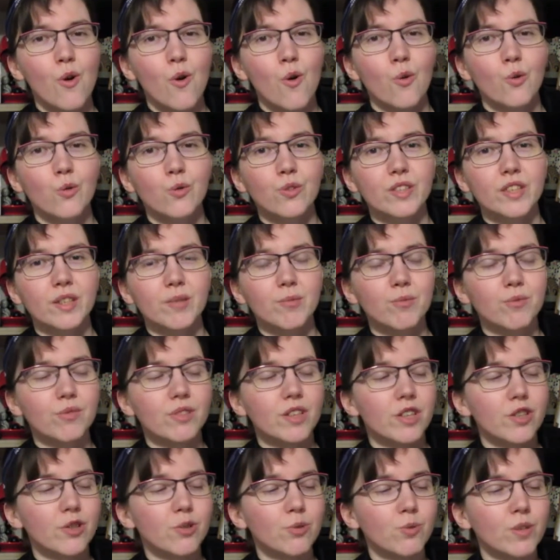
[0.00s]
on,
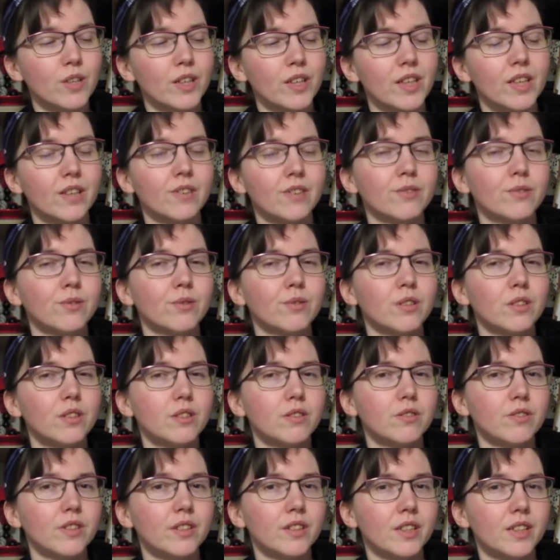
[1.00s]
s'amuse à jouer avec la folie
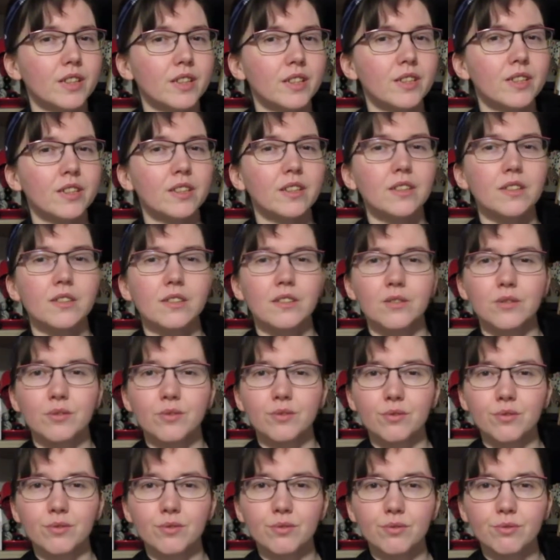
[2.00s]
en fait. Est-ce qu'il est
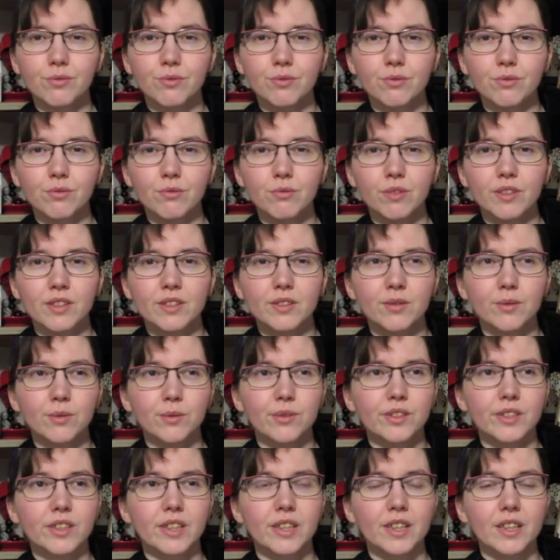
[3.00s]
devenu fou ou est-ce que
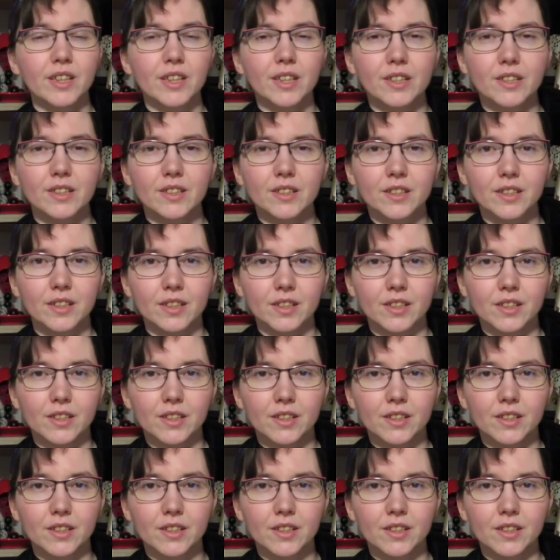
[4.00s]
c'est la réalité